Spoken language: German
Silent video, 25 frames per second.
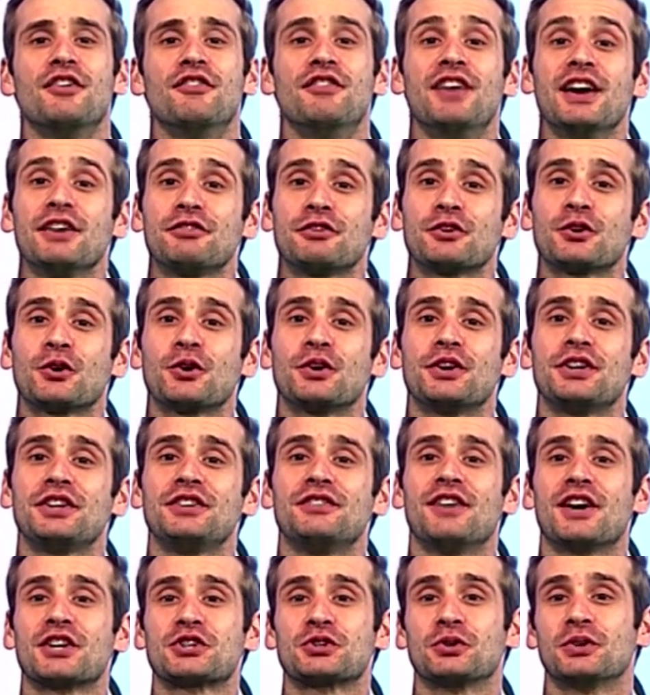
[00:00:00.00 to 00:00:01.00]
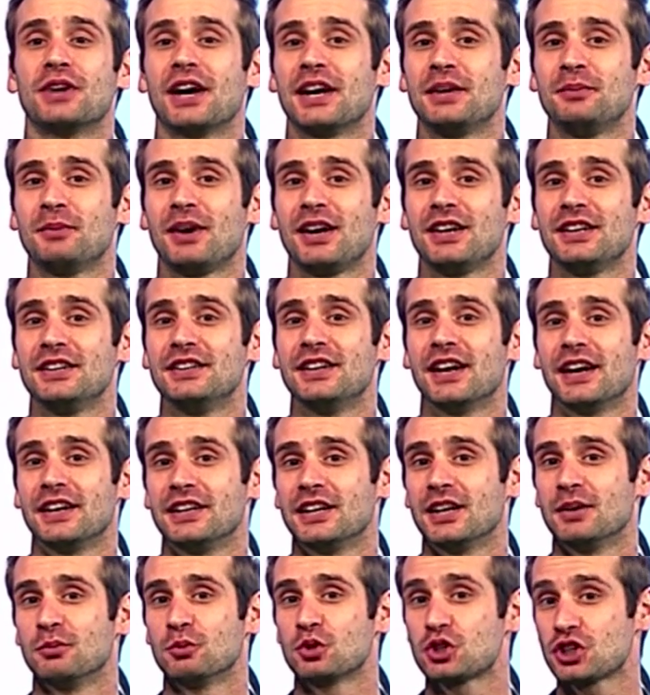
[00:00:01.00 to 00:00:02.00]
Wer von euch war schon einmal in
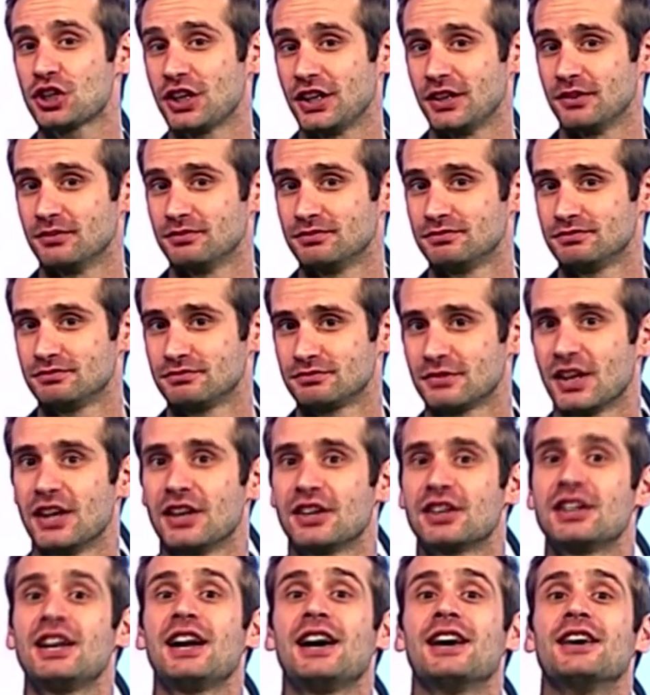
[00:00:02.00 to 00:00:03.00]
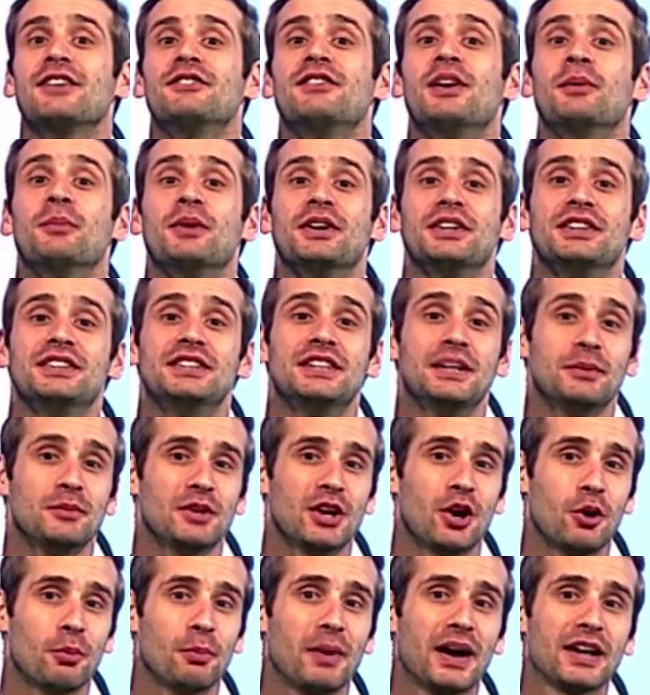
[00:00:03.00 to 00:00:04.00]
einer Moschee? Klar, wenn man
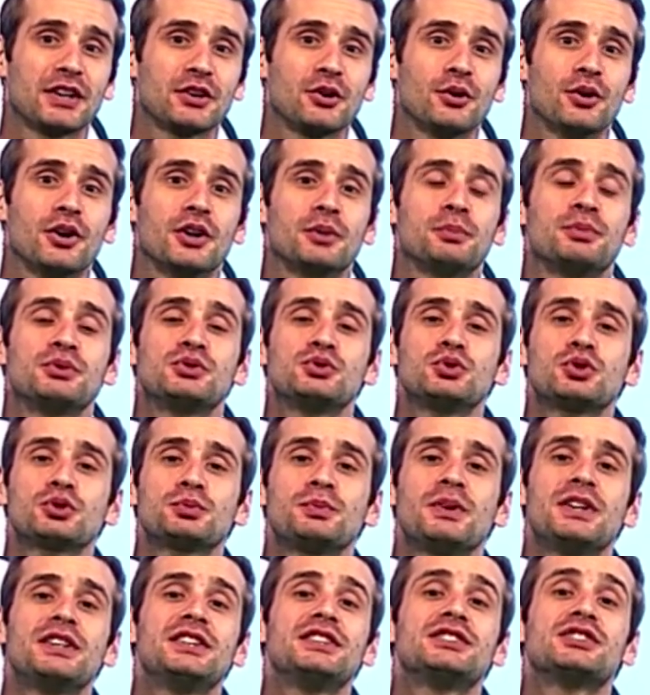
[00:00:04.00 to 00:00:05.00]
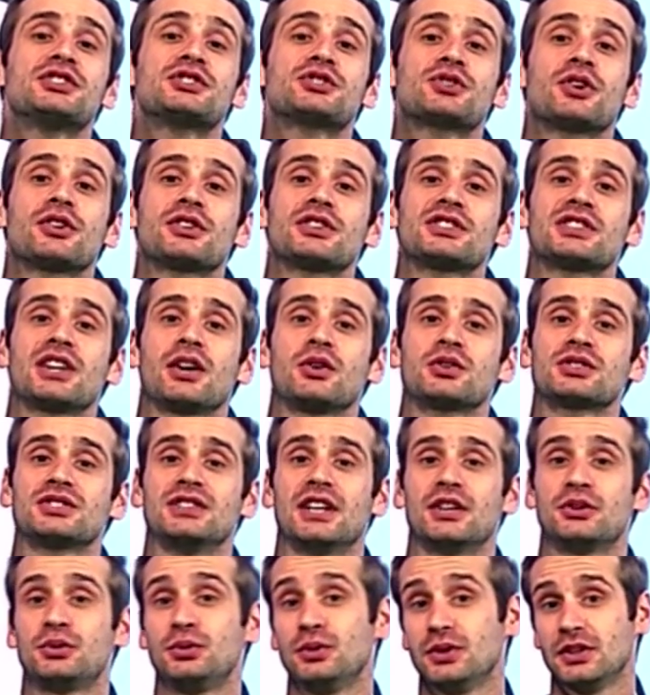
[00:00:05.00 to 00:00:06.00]
dem Glauben angehört, besucht man dieses
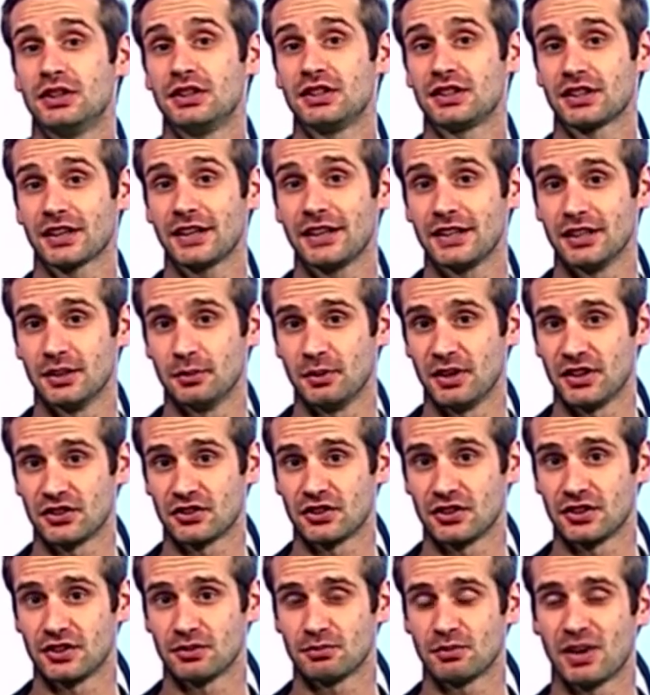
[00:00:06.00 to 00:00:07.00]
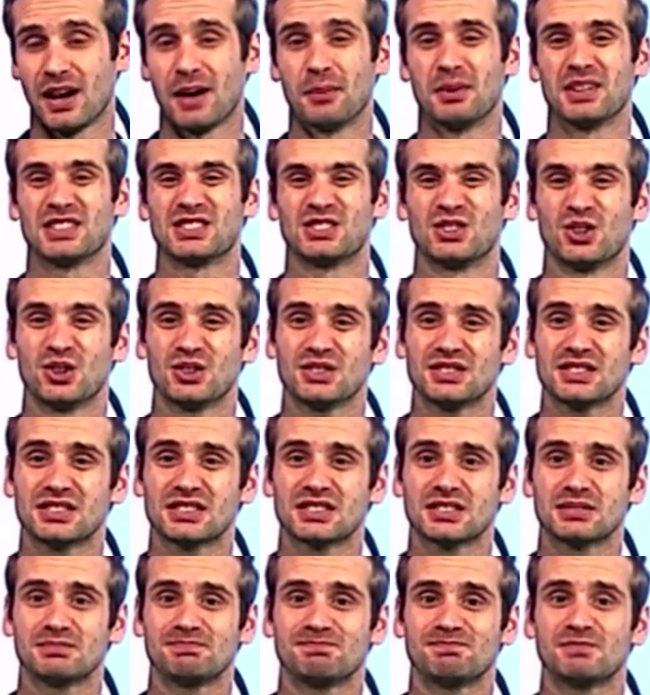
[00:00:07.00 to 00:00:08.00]
Gotteshaus natürlich regelmäßig. Aber
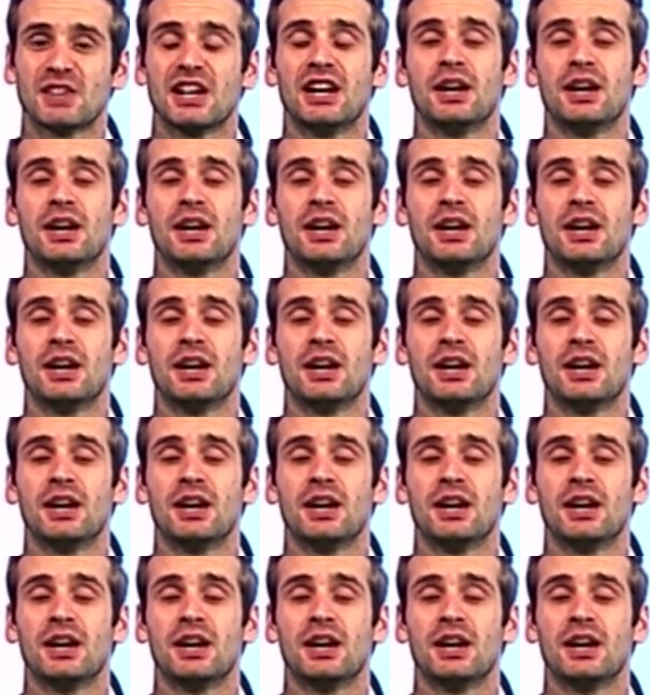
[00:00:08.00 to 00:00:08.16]
sonst?